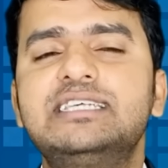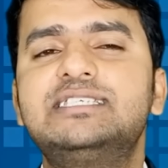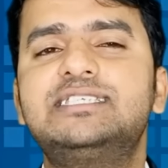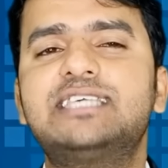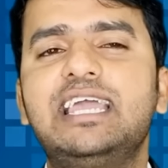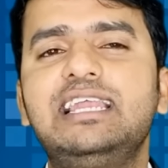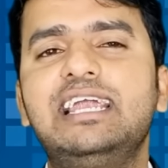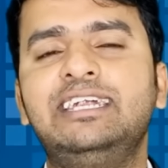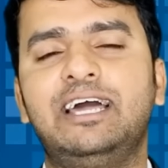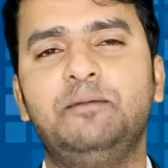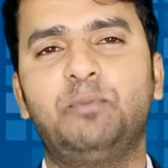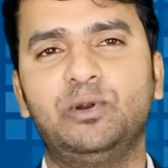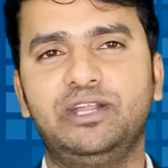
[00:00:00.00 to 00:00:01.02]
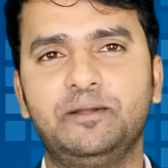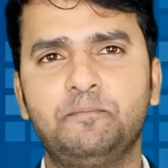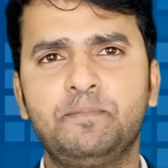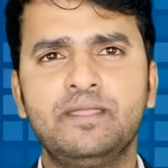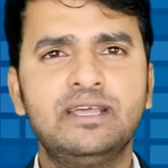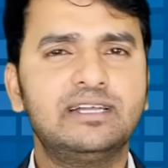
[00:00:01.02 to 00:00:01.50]
సైలెంట్ అయిపోండి
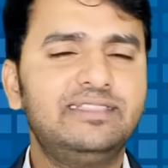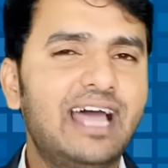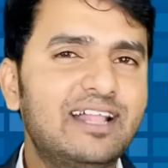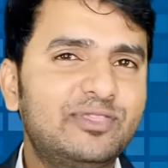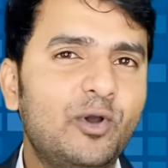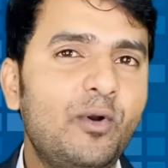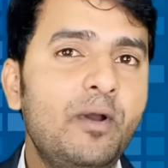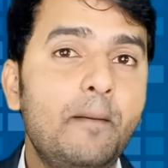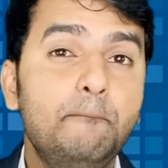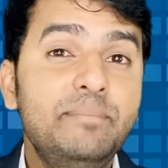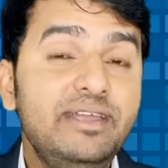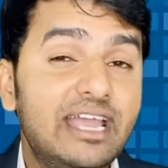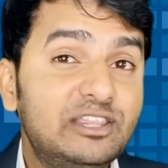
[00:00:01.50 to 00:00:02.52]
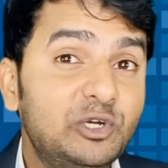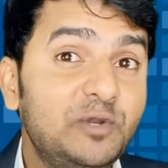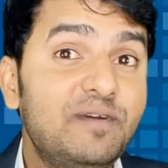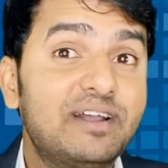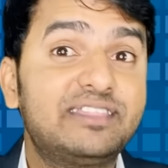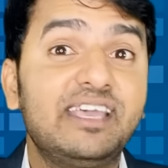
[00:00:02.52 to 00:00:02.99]
దాంతో మీ ఎదుటి
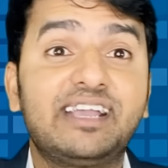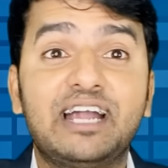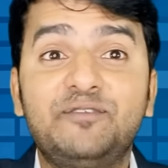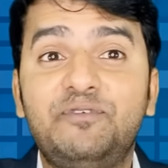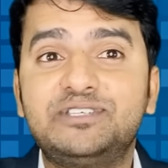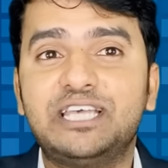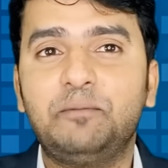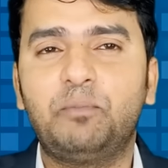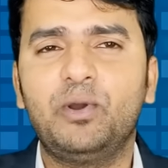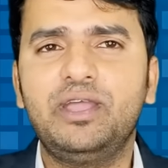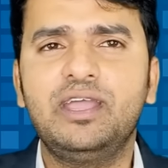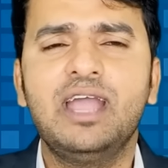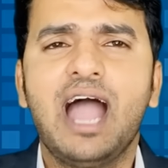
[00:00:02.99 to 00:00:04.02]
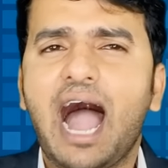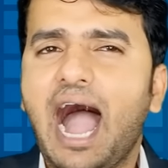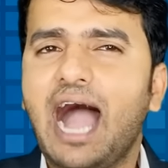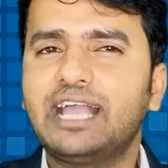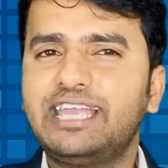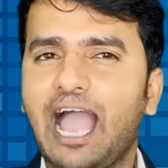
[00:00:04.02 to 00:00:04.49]
వ్యక్తి కన్ఫ్యూజ్ అయిపోయి
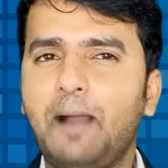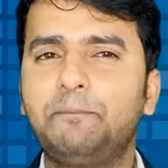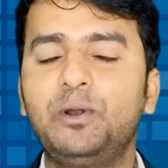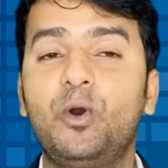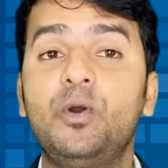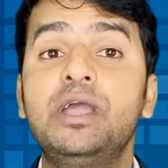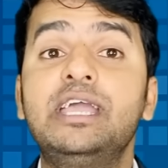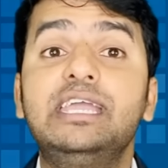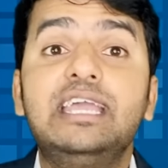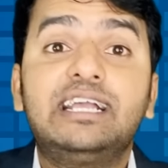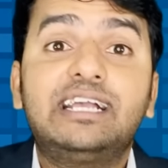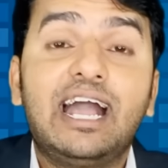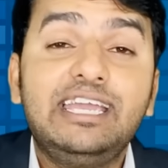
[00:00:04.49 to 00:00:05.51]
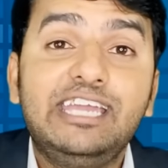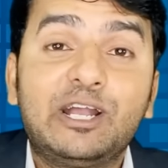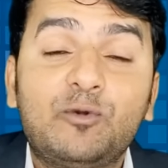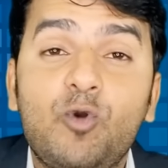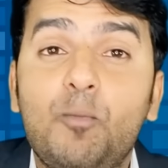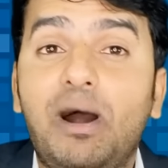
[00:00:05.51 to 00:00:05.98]
ఆ గ్యాప్లో ఇంకా
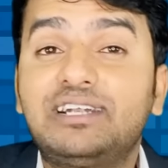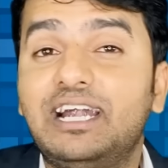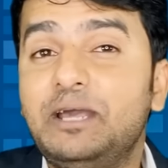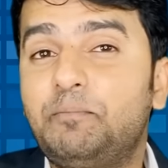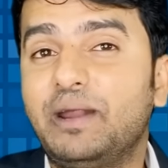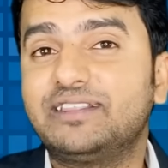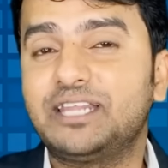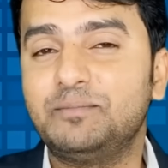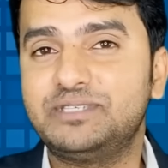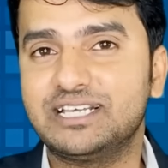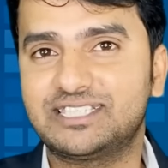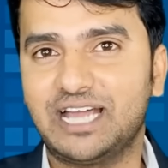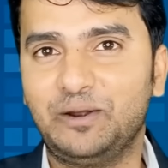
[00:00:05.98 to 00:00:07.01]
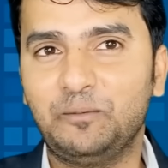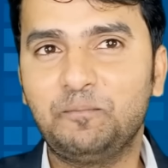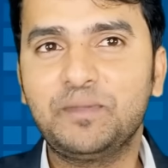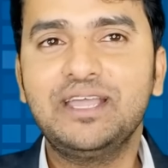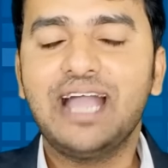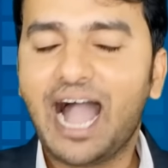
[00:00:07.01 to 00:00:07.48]
ఎక్కువ మాట్లాడే ప్రయత్నం చేస్తాడు
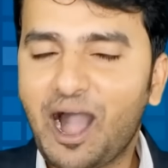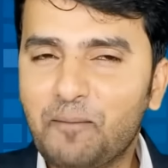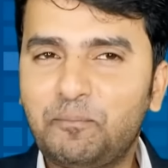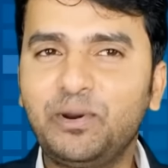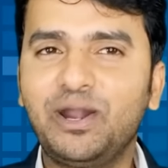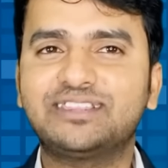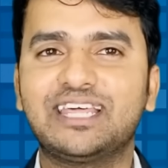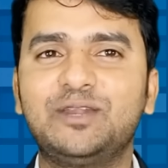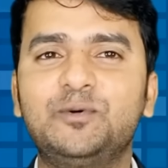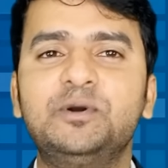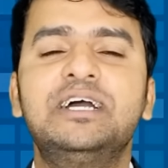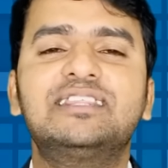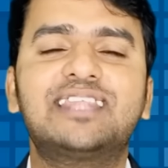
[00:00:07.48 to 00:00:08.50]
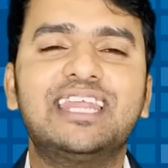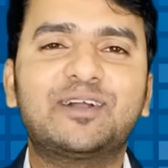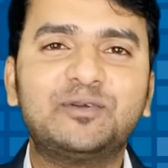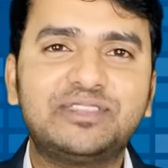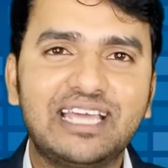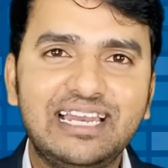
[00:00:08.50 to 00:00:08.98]
అప్పుడు అతను
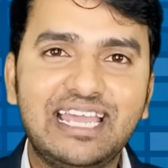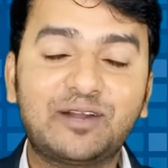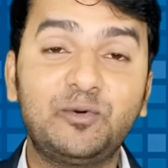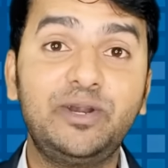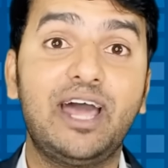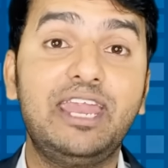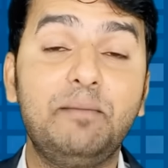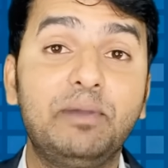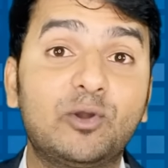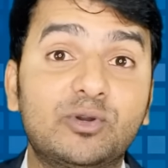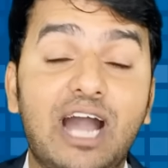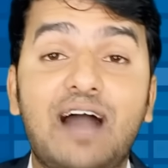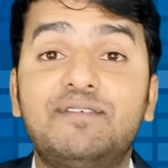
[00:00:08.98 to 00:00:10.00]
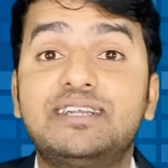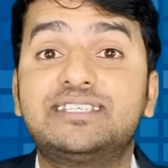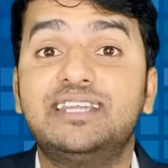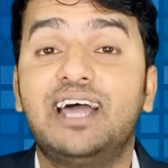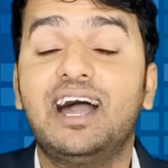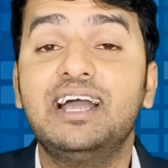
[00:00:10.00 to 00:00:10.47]
తనకు తెలియకుండానే మీకు
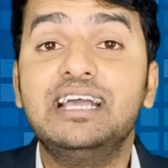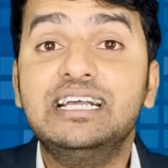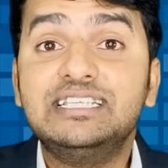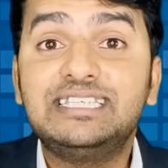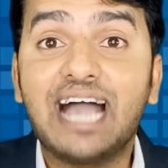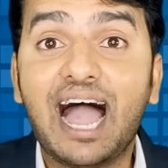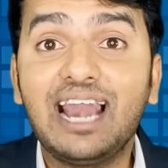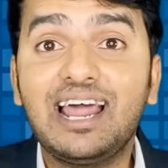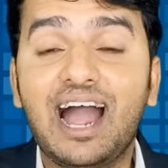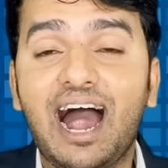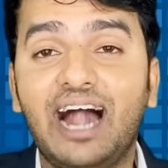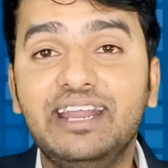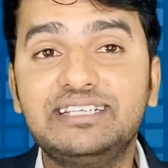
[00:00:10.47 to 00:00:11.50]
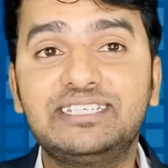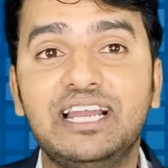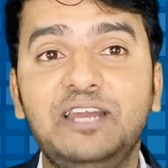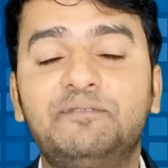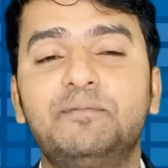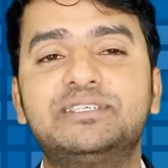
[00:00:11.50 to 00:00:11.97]
కావాల్సిన చాలా అడిషనల్
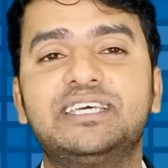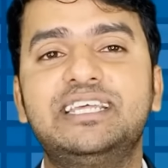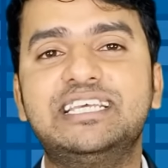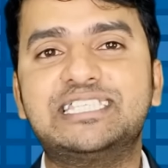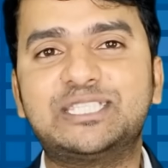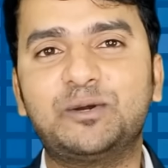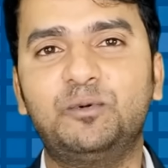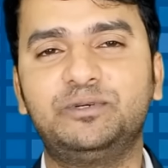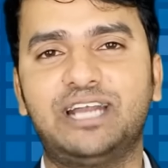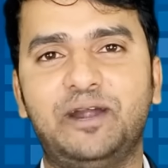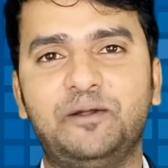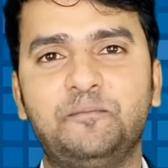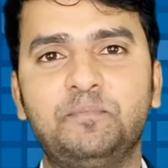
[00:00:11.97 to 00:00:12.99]
ఇన్ఫర్మేషన్ ఇస్తూ ఉంటాడు